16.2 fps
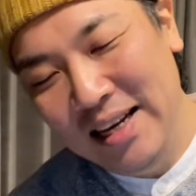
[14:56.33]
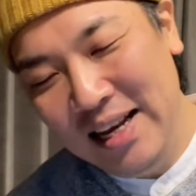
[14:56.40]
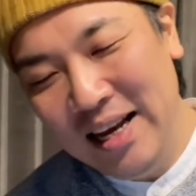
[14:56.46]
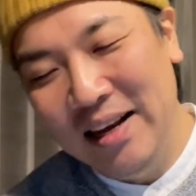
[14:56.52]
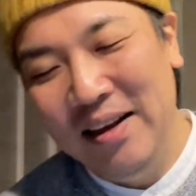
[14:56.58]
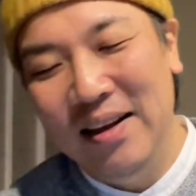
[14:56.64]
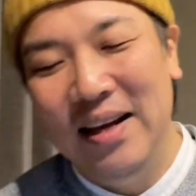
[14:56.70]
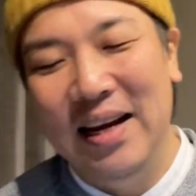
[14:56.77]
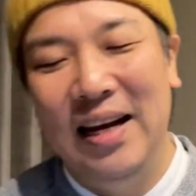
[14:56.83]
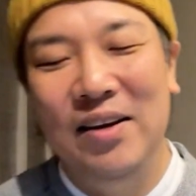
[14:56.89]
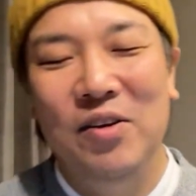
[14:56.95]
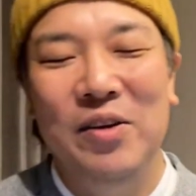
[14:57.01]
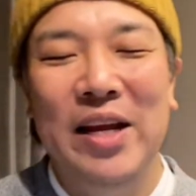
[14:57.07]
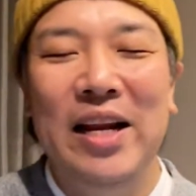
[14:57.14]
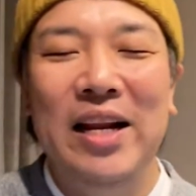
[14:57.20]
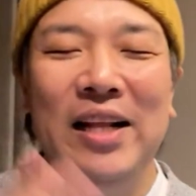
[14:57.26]
ねあ
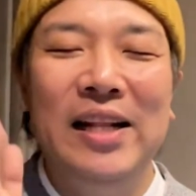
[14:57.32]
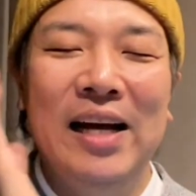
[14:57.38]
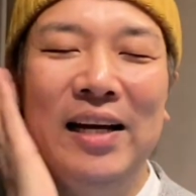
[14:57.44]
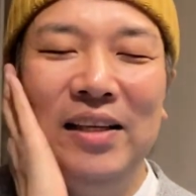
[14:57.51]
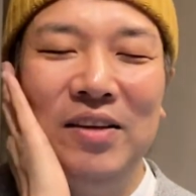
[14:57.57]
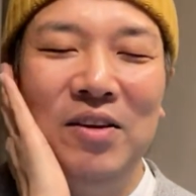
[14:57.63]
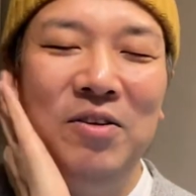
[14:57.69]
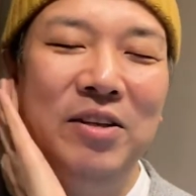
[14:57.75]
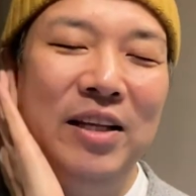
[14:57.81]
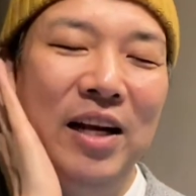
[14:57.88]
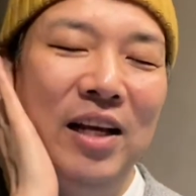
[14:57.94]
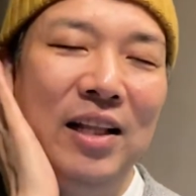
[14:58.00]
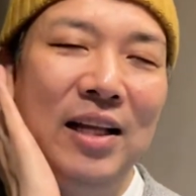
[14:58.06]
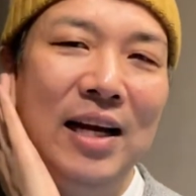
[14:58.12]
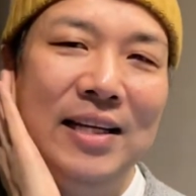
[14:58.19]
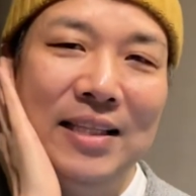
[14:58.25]
の寝れない夜寝
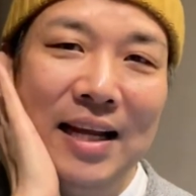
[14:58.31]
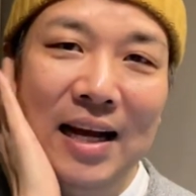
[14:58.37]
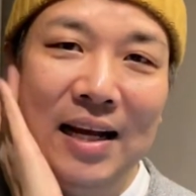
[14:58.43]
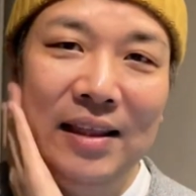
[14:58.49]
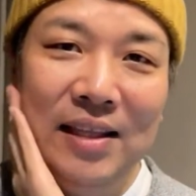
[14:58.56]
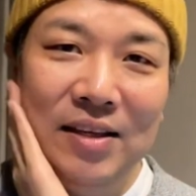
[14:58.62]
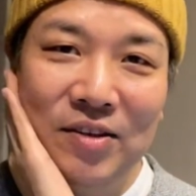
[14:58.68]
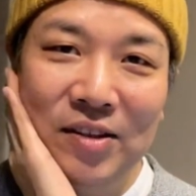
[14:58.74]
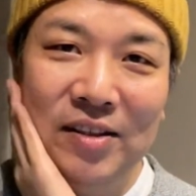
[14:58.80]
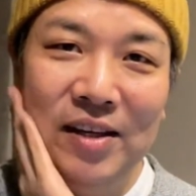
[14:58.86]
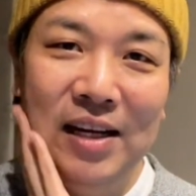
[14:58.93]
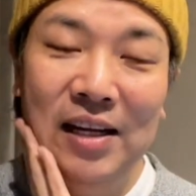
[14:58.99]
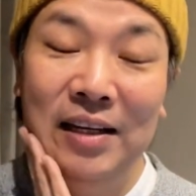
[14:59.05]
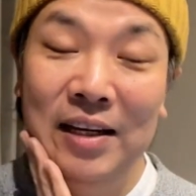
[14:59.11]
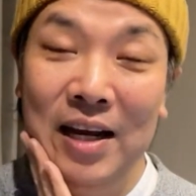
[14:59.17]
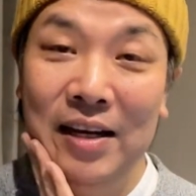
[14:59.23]
れないんだっていう人
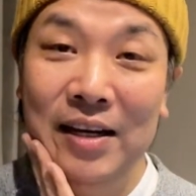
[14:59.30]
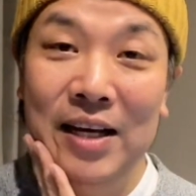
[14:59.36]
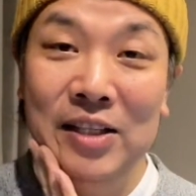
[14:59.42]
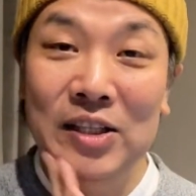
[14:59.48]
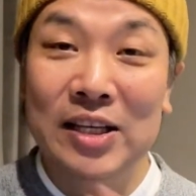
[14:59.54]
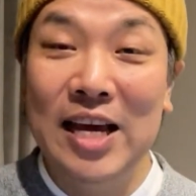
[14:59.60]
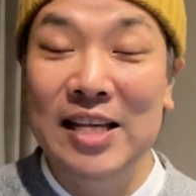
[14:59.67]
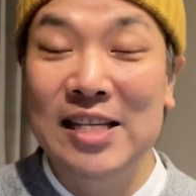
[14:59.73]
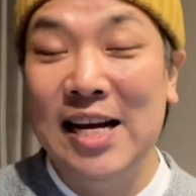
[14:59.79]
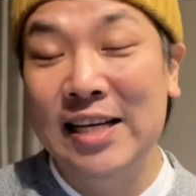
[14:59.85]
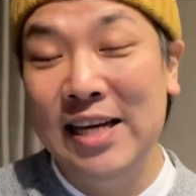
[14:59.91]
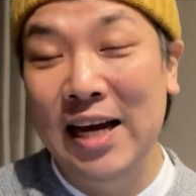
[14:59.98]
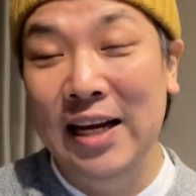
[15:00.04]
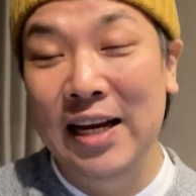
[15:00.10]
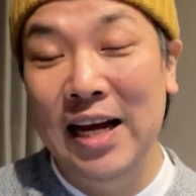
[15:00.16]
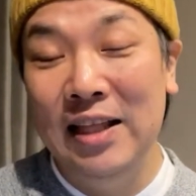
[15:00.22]
は、ね、寝つけ
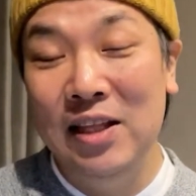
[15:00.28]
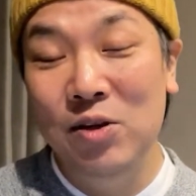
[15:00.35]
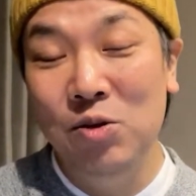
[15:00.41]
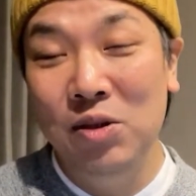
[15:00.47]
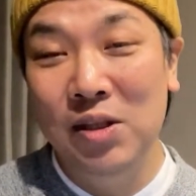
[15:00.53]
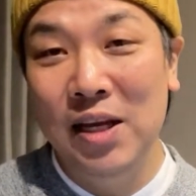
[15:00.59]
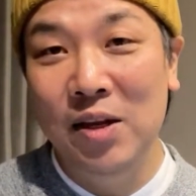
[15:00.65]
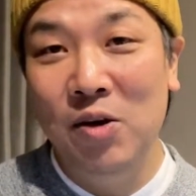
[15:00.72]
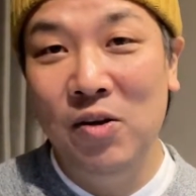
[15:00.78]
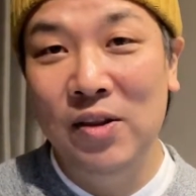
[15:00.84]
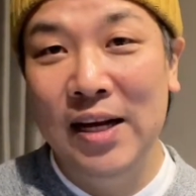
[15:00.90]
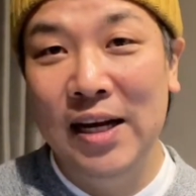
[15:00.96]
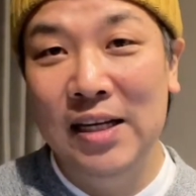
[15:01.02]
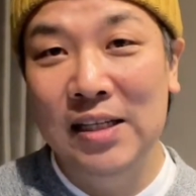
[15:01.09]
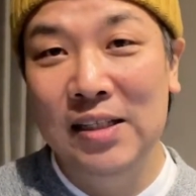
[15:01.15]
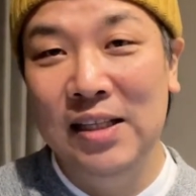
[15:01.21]
酒なんて言って飲んだり